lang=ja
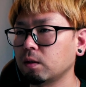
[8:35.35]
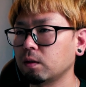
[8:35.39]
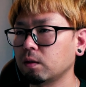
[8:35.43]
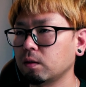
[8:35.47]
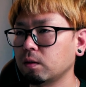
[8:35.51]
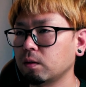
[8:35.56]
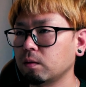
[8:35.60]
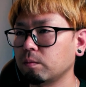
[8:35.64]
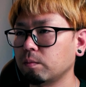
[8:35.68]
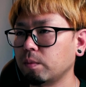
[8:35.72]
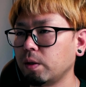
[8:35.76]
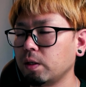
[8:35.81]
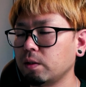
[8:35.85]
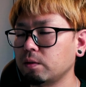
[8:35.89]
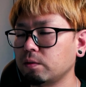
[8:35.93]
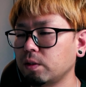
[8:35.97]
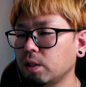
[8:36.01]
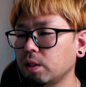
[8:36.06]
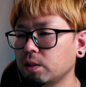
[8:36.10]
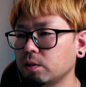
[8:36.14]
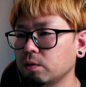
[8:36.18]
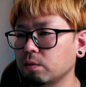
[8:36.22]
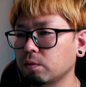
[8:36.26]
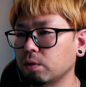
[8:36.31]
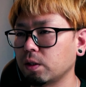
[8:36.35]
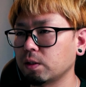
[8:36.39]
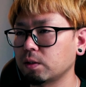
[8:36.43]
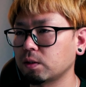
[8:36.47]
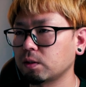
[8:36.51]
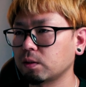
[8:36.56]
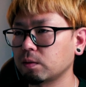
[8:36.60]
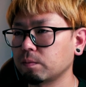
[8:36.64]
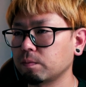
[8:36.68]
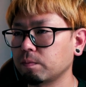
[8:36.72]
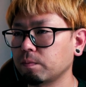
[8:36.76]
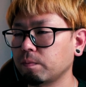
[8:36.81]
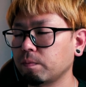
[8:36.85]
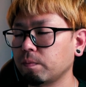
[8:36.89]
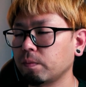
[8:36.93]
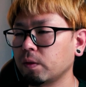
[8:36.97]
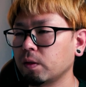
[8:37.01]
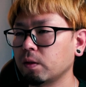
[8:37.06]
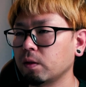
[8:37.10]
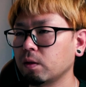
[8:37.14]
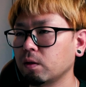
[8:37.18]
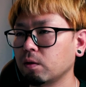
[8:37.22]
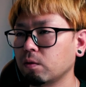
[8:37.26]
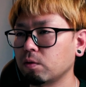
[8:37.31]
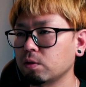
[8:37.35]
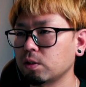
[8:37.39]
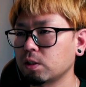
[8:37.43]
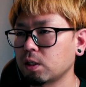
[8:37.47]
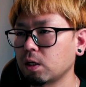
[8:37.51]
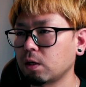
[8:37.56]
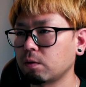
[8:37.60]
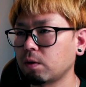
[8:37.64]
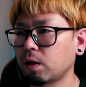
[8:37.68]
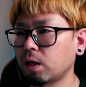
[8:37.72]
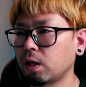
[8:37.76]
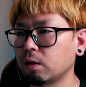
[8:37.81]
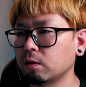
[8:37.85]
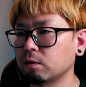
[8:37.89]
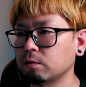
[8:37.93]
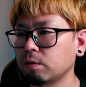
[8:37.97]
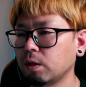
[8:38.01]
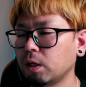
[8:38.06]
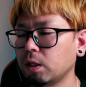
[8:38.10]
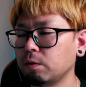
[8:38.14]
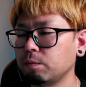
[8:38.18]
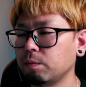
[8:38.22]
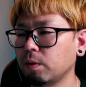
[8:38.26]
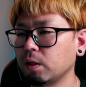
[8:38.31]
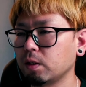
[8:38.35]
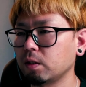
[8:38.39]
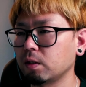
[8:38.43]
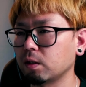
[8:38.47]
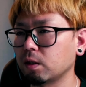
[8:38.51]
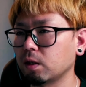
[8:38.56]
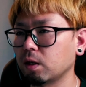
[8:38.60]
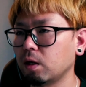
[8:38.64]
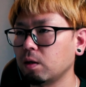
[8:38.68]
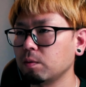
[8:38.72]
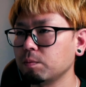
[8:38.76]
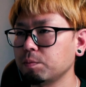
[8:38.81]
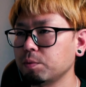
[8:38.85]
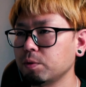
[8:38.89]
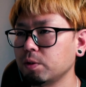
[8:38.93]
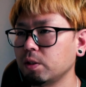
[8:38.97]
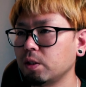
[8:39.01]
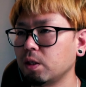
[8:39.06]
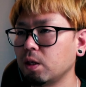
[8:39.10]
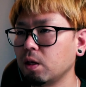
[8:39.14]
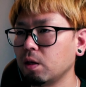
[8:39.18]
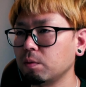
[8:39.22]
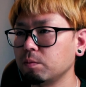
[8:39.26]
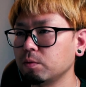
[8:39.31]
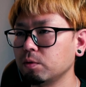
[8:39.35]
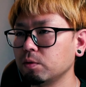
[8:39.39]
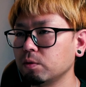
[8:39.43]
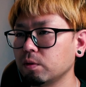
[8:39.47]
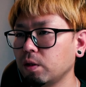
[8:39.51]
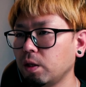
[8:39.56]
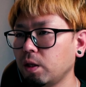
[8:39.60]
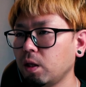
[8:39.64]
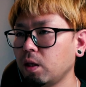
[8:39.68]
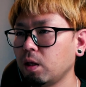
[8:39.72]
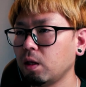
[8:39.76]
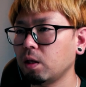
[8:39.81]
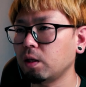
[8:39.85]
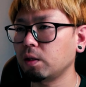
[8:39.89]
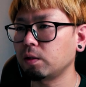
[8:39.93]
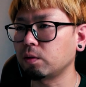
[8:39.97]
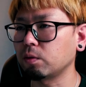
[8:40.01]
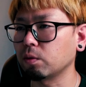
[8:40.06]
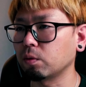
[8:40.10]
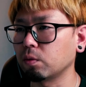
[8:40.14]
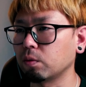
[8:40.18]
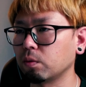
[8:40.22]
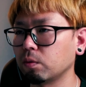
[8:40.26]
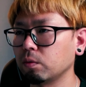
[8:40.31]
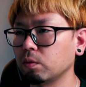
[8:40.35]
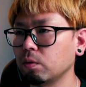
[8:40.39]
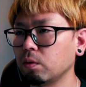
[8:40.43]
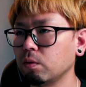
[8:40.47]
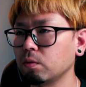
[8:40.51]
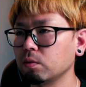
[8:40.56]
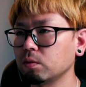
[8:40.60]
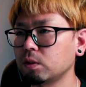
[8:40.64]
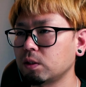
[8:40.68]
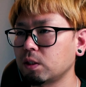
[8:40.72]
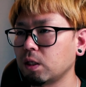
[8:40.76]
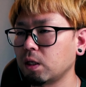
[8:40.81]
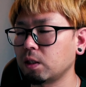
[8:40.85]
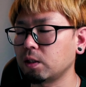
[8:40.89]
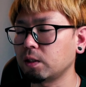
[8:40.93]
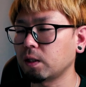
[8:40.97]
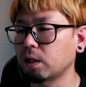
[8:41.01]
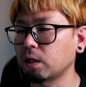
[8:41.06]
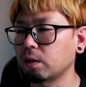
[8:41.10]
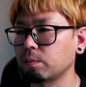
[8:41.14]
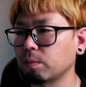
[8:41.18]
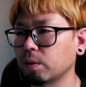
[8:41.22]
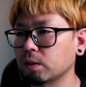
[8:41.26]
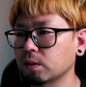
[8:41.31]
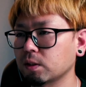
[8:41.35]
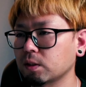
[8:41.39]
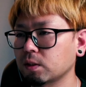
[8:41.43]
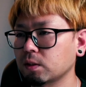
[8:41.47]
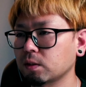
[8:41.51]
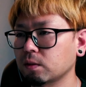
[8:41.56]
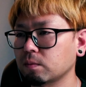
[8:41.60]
マイクテストです。こちらはファイファインアンプリゲーム A8 の音声になります。